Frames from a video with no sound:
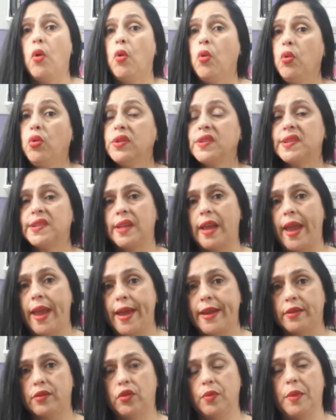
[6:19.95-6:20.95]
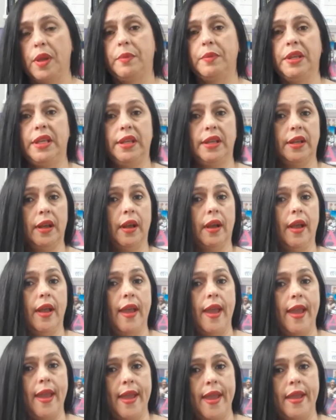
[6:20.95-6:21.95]
O certo, minha amiga,
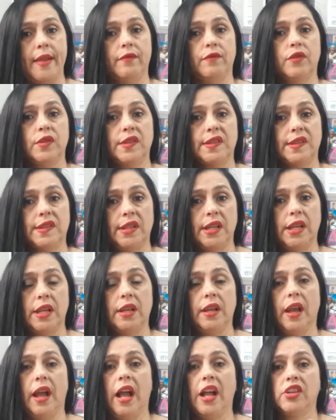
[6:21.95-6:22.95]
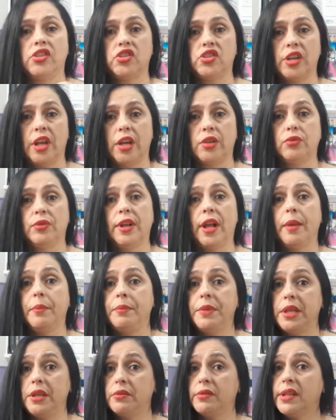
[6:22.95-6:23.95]
é você achar o
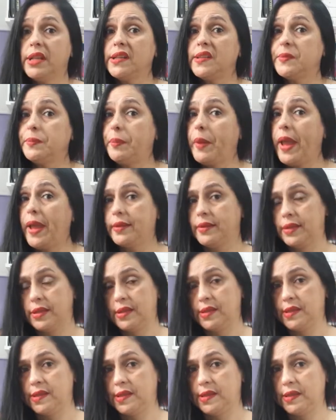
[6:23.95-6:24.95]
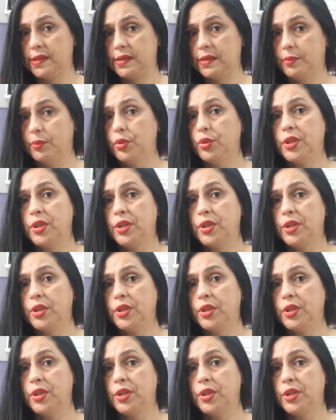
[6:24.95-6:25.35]
caminho das pedras.